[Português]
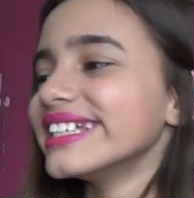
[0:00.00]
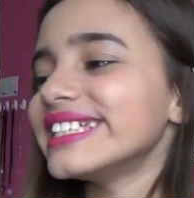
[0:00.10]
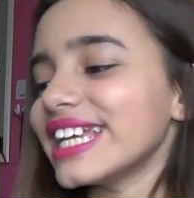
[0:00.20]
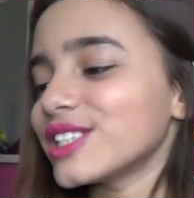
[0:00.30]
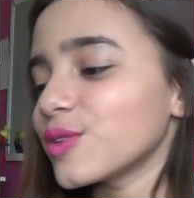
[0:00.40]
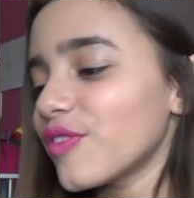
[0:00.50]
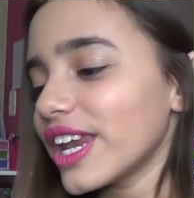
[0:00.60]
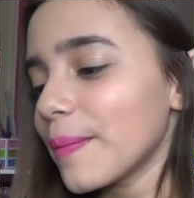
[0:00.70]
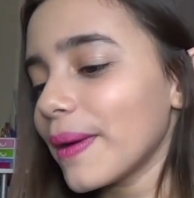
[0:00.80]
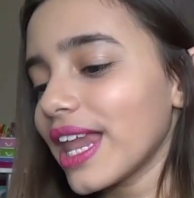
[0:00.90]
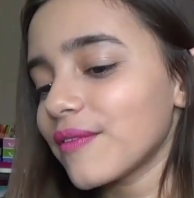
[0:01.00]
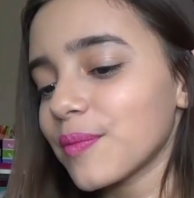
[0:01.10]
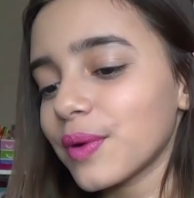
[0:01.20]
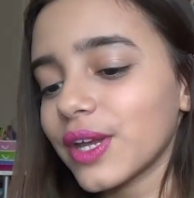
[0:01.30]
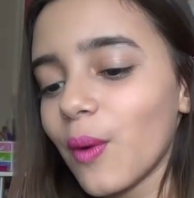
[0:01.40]
Gente, não falei a
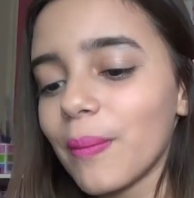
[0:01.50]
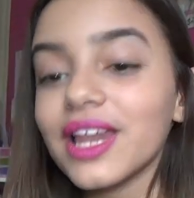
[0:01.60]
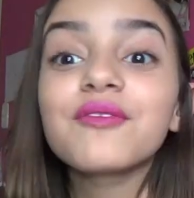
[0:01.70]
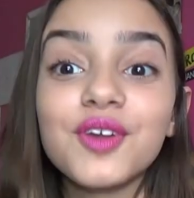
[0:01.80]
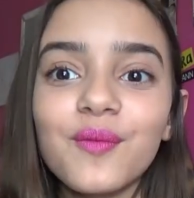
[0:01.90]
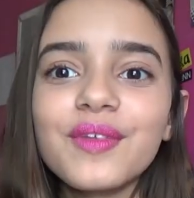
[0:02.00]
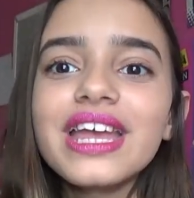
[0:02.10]
palavra porque é um palavrão.